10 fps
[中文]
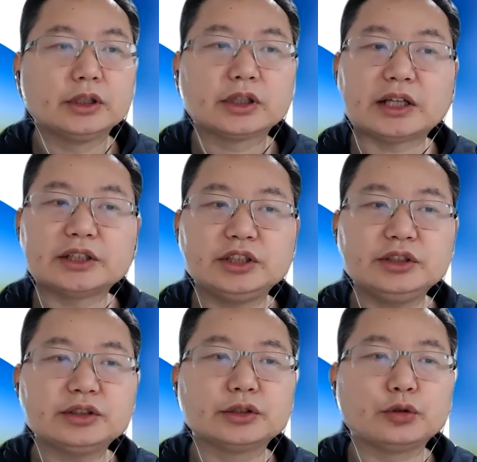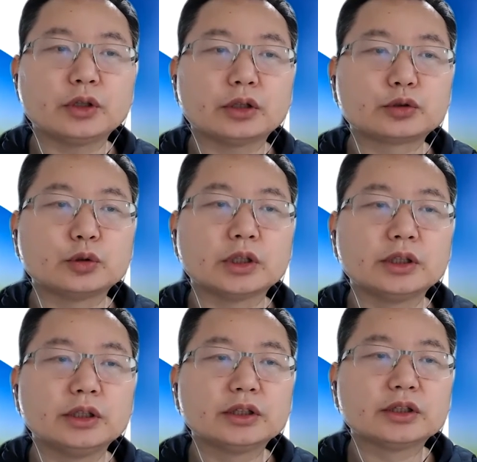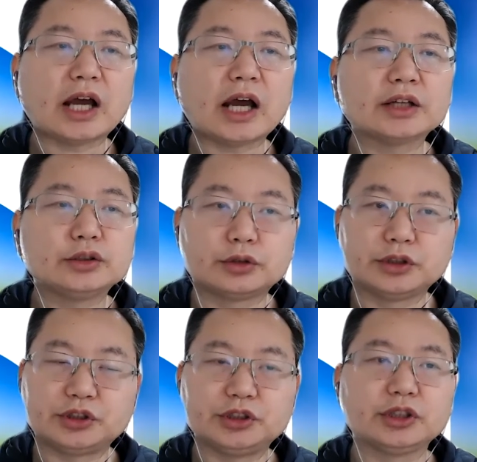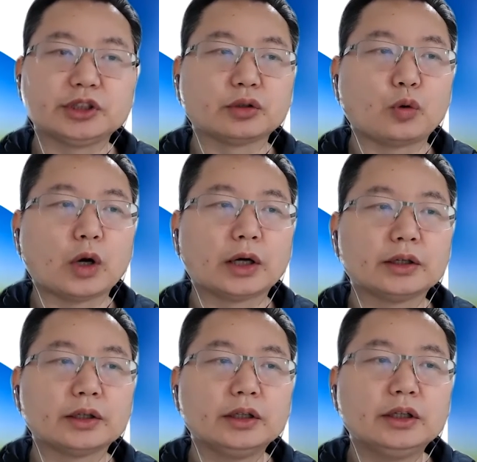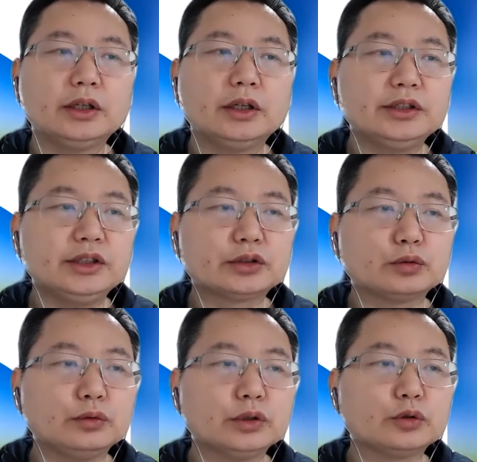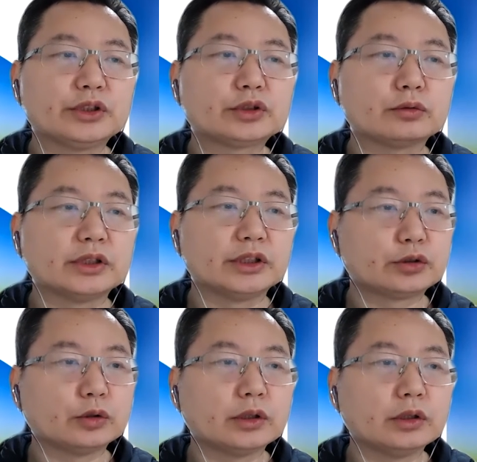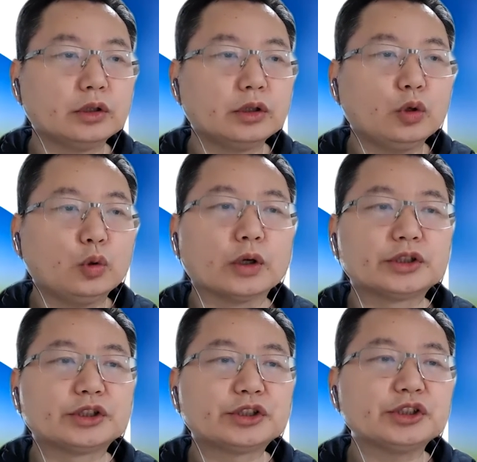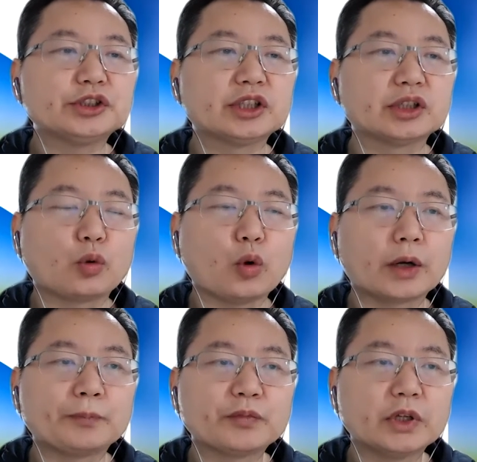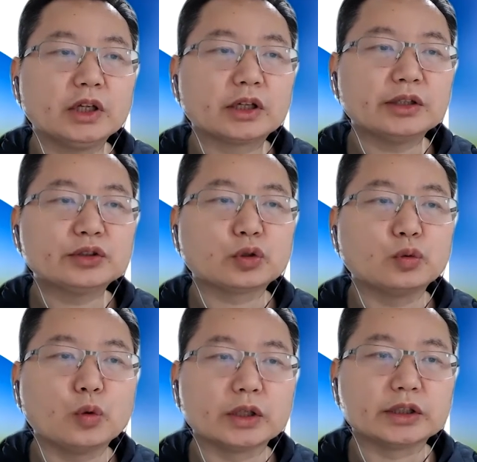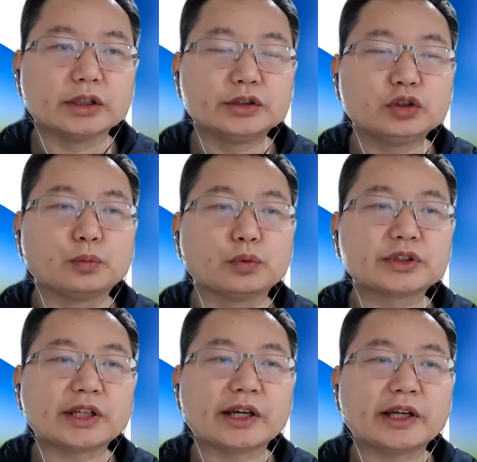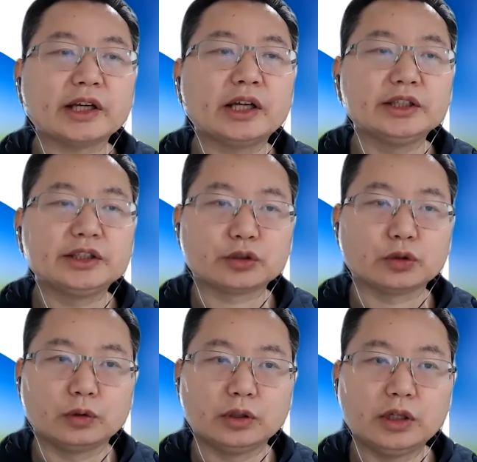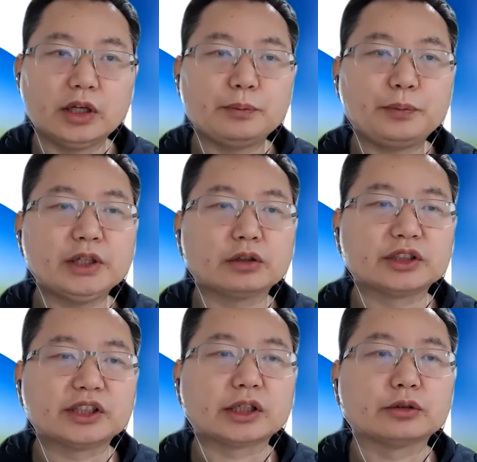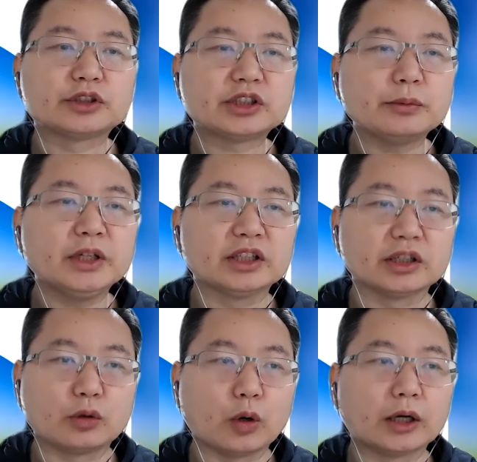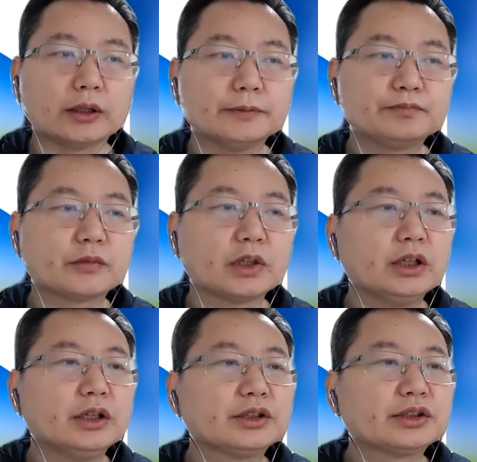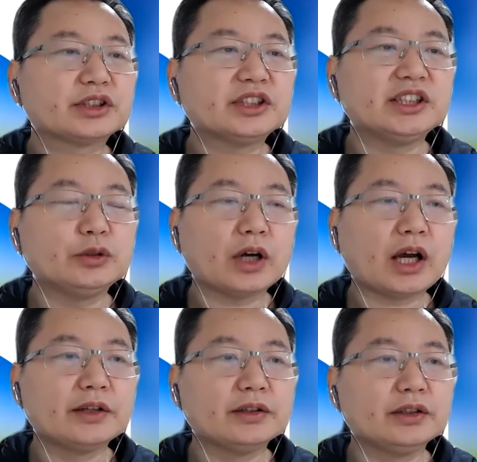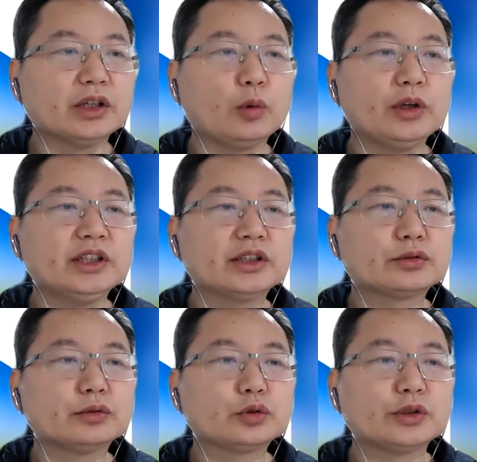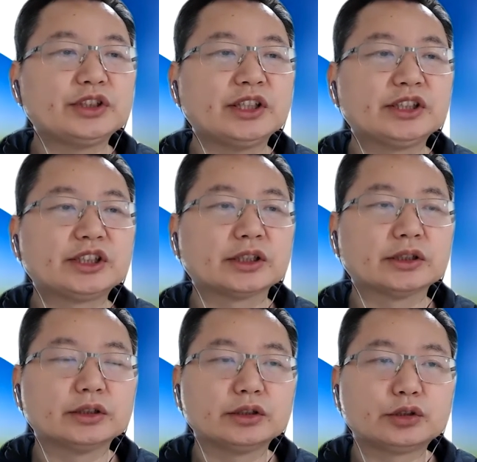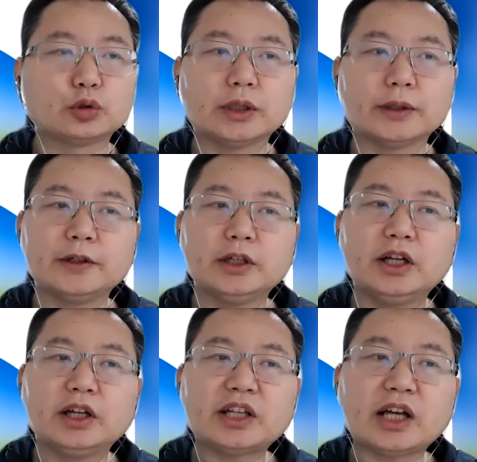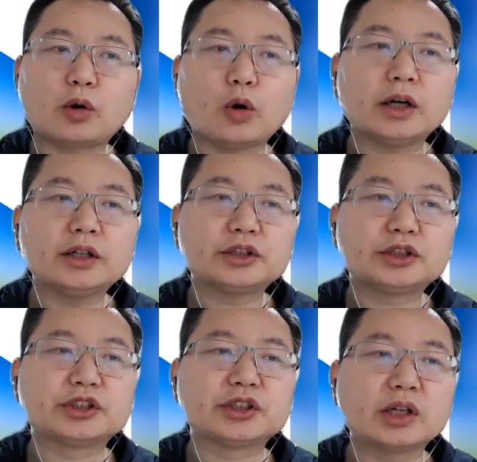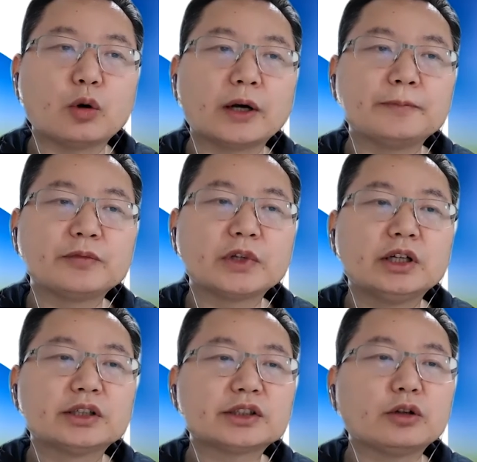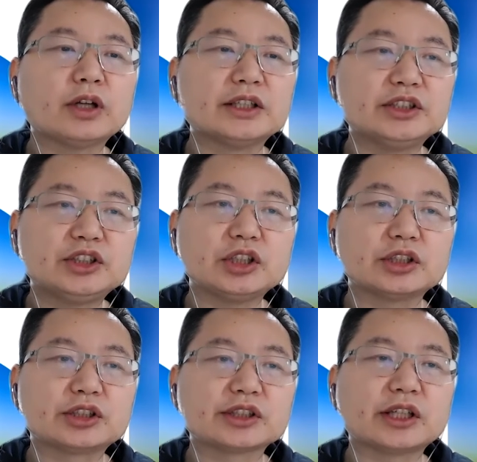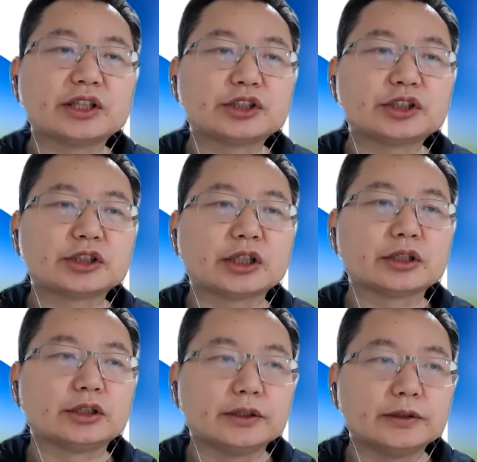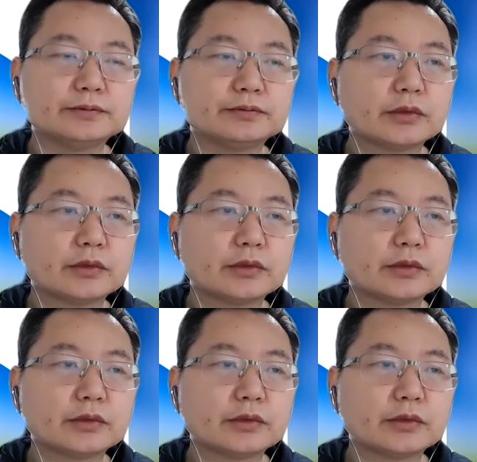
他亲自宣告说：“他就是世界的光。”耶稣又对众人说：“我是世界的光，跟从我的就不在黑暗里走，必要得着生命的光。”司洗约翰也为耶稣做见证，说：“那光是真光，照亮一切生在世上的人。”